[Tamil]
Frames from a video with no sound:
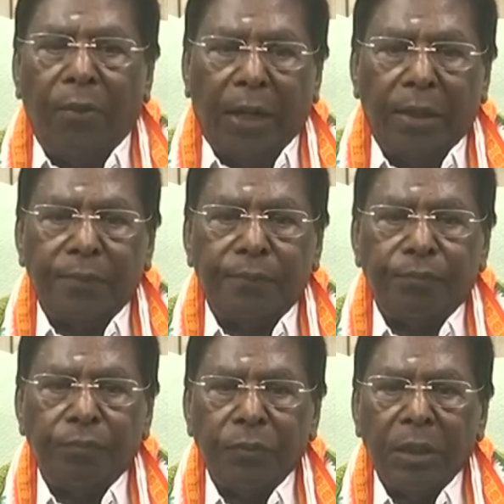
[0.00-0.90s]
இது குறித்து
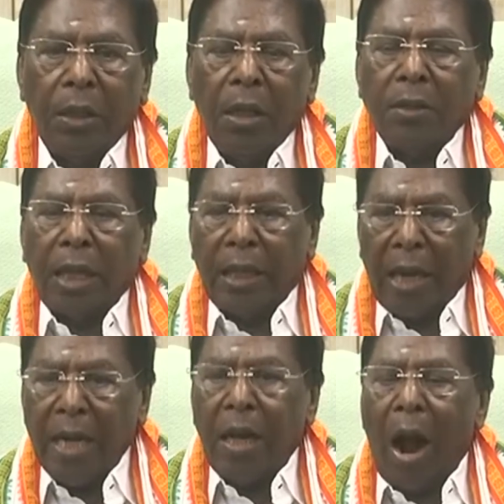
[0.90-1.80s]
கருத்து
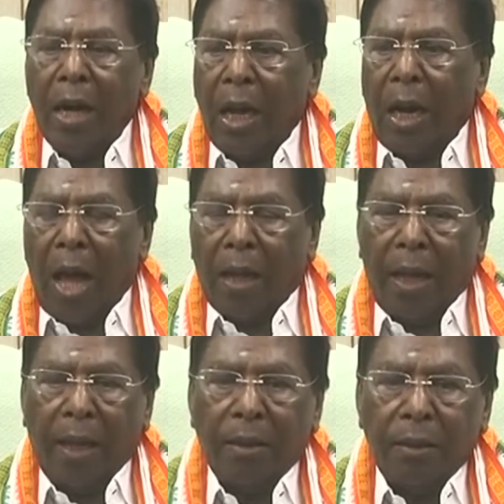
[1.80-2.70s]
தெரிவிச்சிருக்கிற அம்மாநில
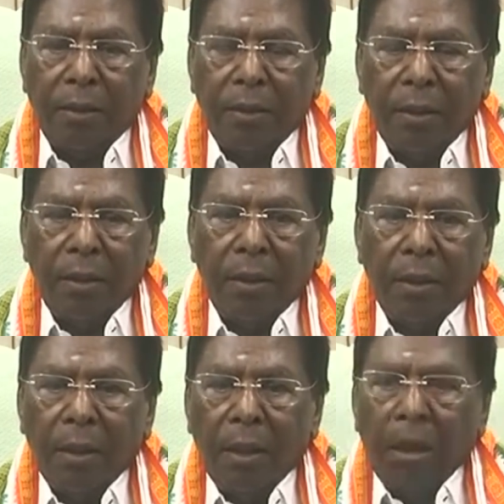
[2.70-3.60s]
முன்னாள்
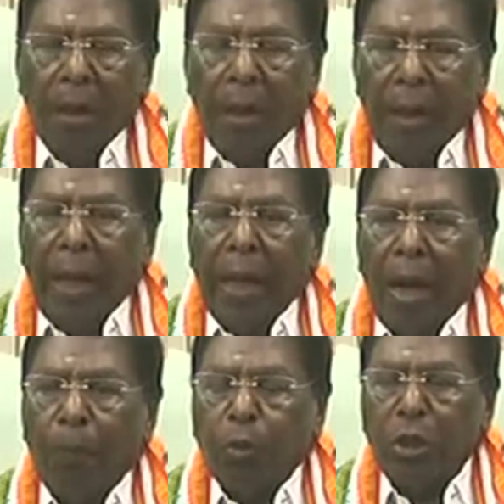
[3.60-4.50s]
முதலமைச்சர் நாராயணசாமி
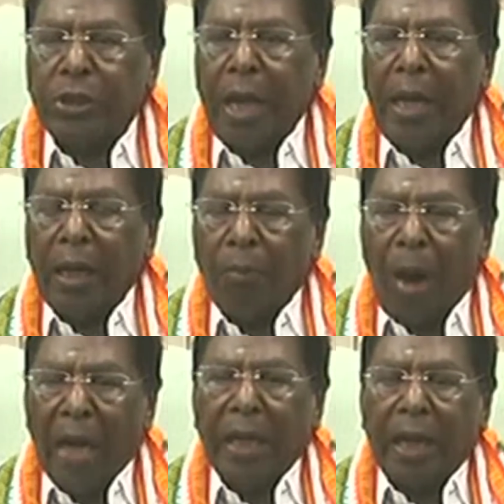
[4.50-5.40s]
இப்போது
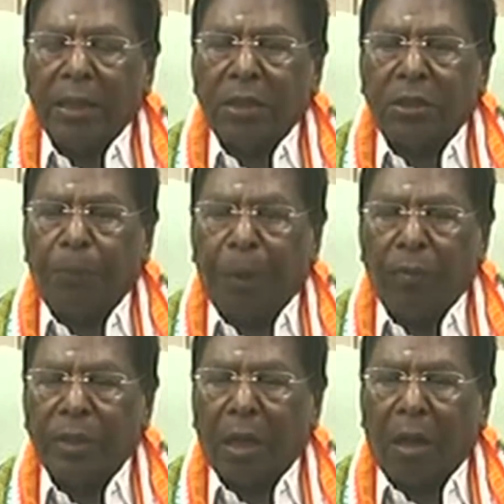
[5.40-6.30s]
ரங்கசாமி
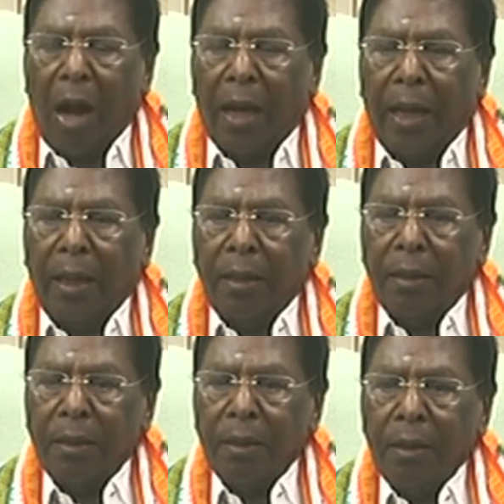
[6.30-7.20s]
நீலி கண்ணீர்
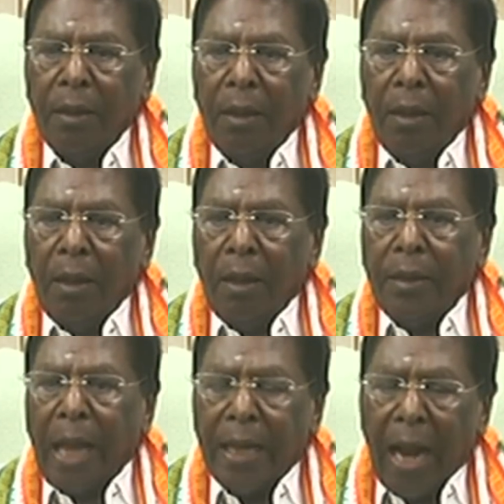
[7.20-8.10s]
வடிப்பதை தவிர்த்து
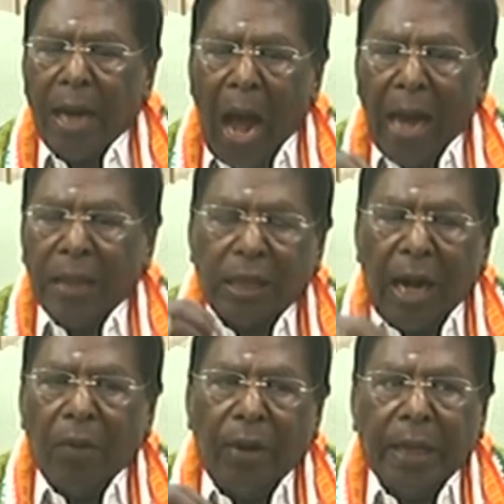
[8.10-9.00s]
பதவி
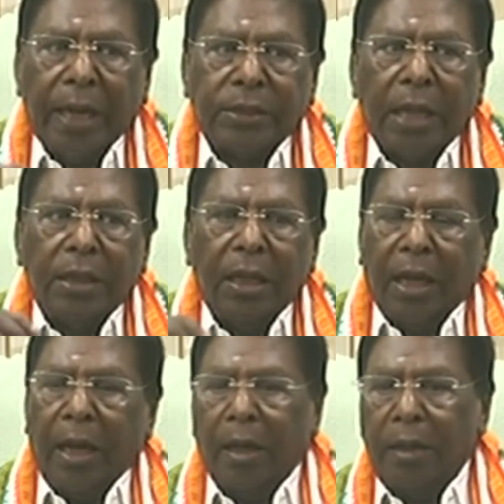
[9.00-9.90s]
விலகுவதே மேல் என்று
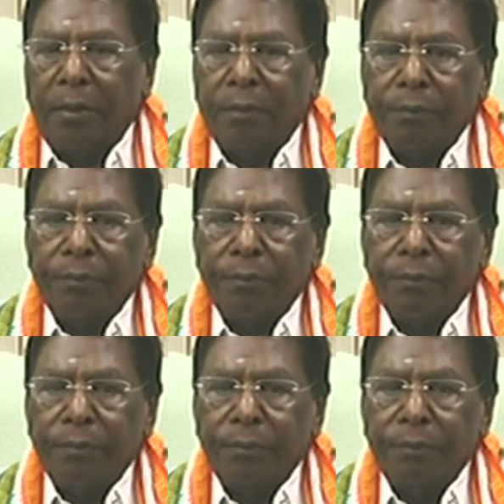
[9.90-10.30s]
தெரிவிச்சிருக்காரு